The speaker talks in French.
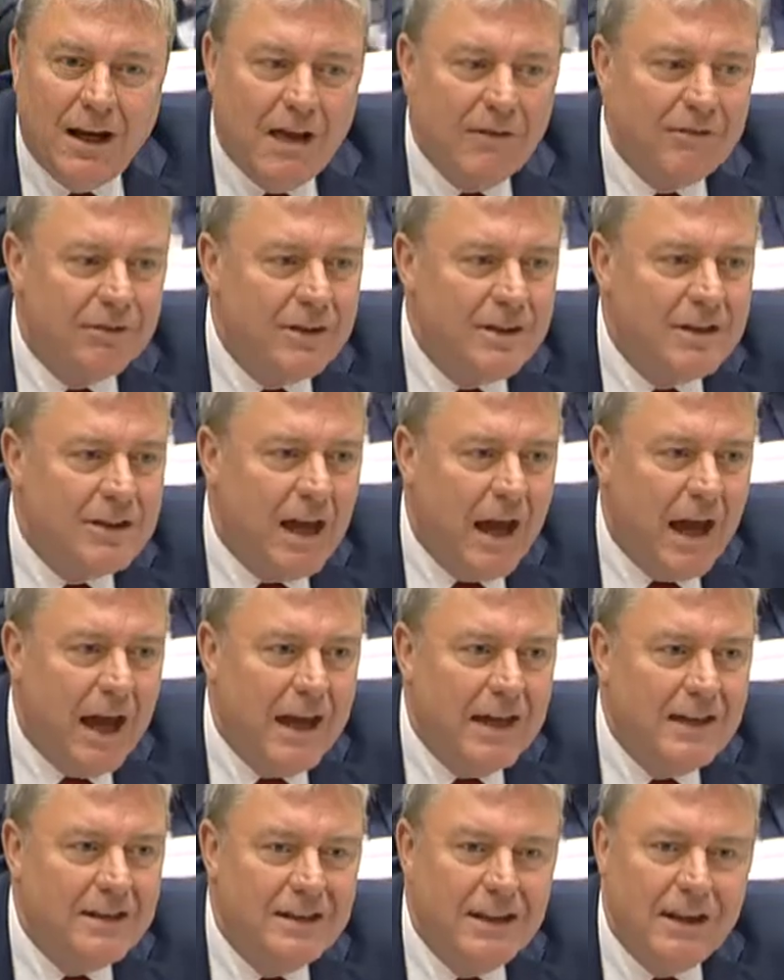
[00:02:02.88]
L'Afrique
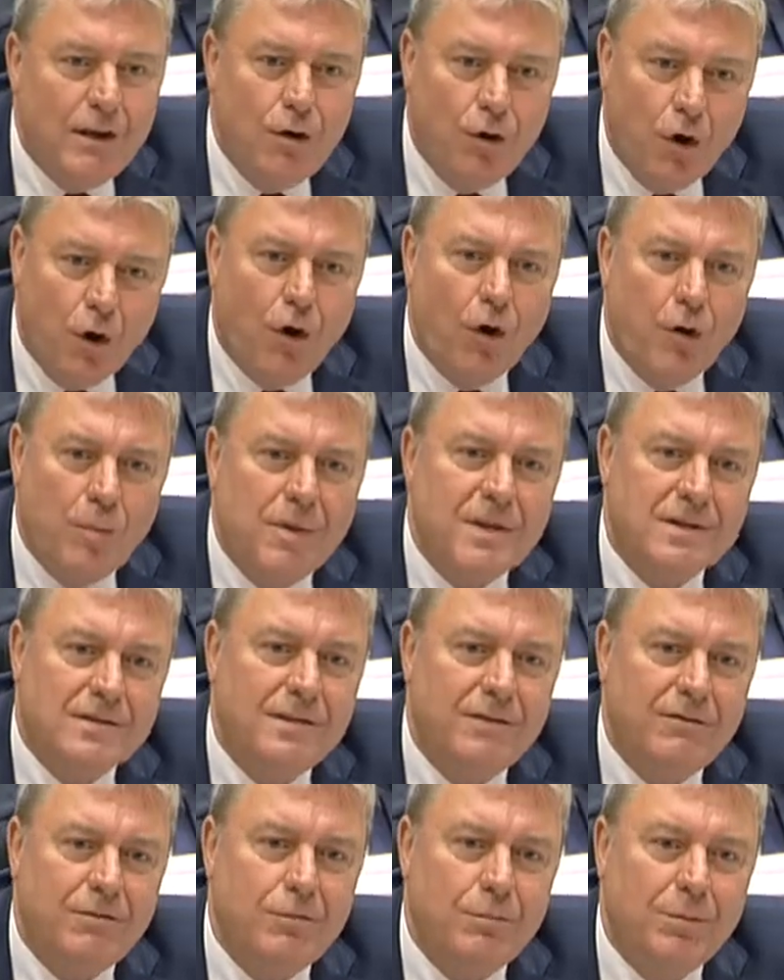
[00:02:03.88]
a aidé l'Europe à
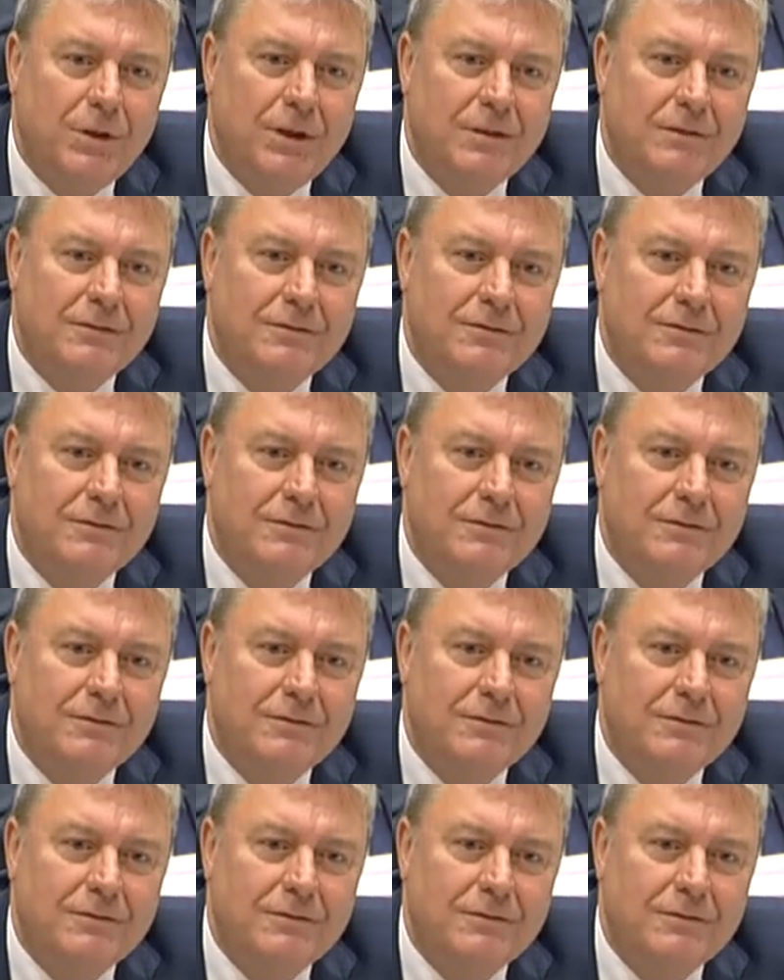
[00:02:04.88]
se développer.